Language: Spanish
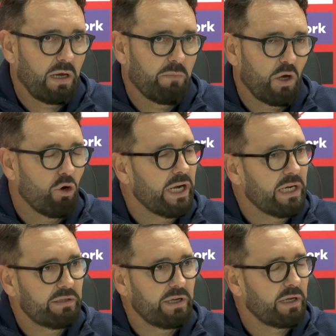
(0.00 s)

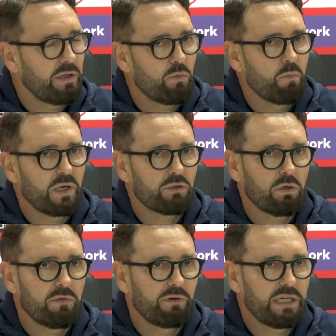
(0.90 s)
mejorar, tiene que dar un
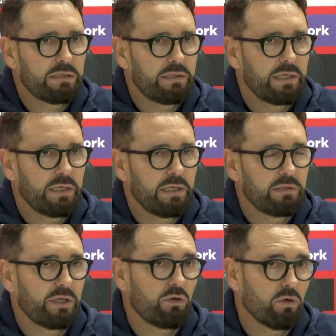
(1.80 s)
paso al frente.
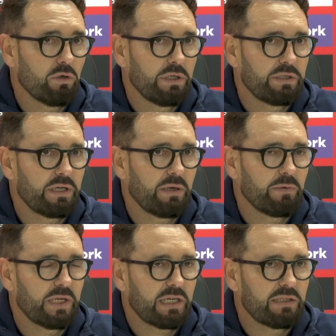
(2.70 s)
El chico hoy sí que es
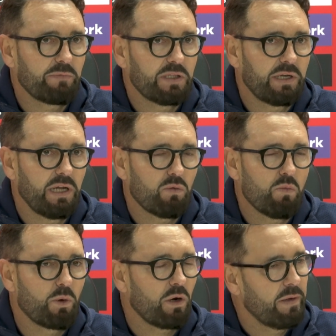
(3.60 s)
verdad que también tenía
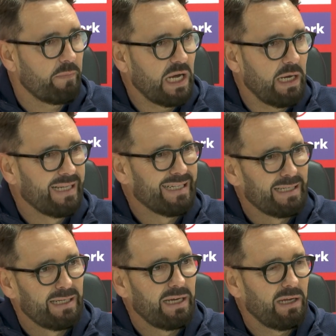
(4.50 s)
algún problema
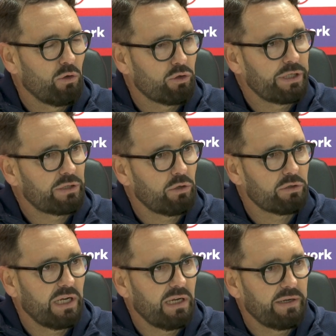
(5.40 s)
en los
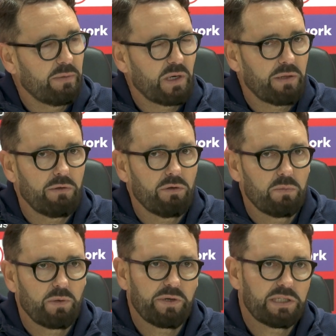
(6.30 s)
isquios, ya le han aparecido en
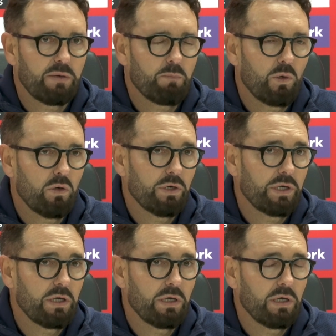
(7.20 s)
el primer tiempo
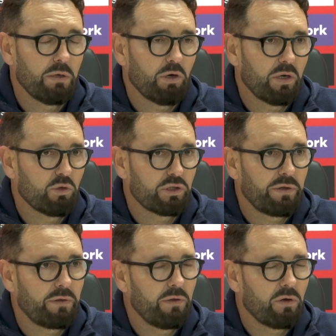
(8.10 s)
y bueno, hemos
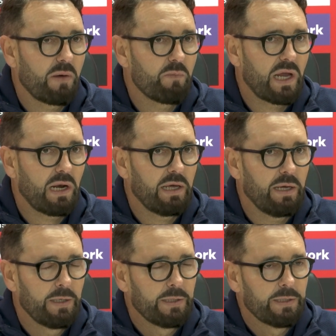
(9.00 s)
decidido cambiarle.